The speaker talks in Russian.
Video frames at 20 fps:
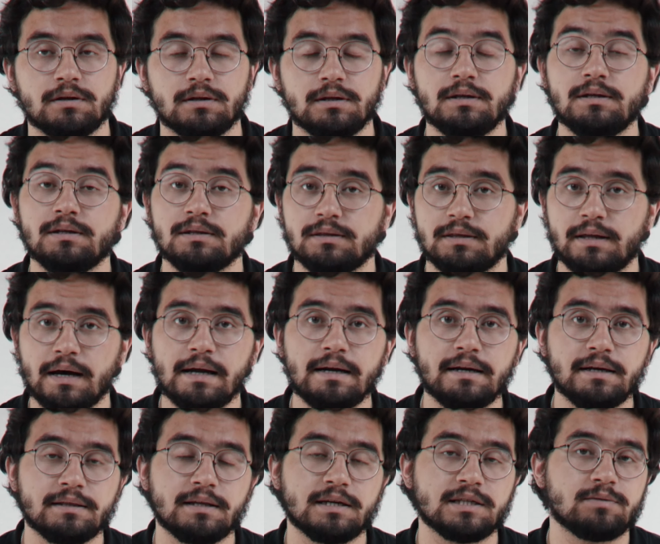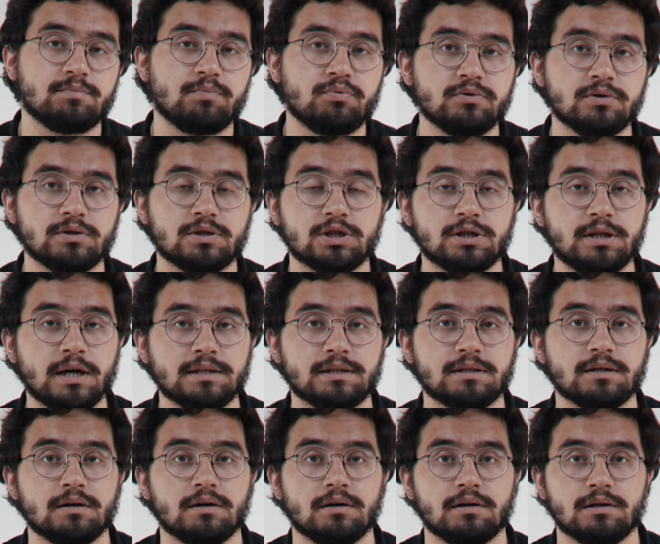И далее нас будет ждать
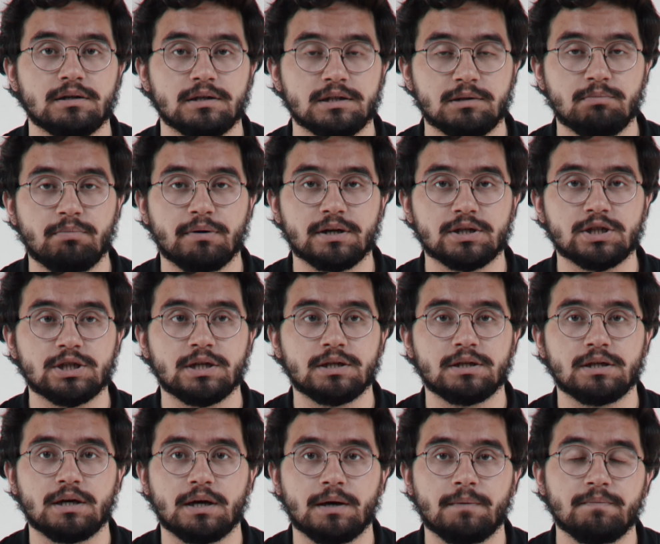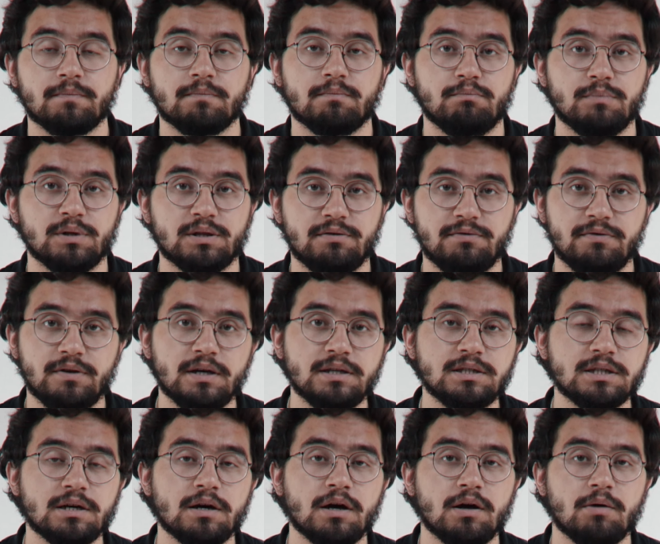изображение медведя,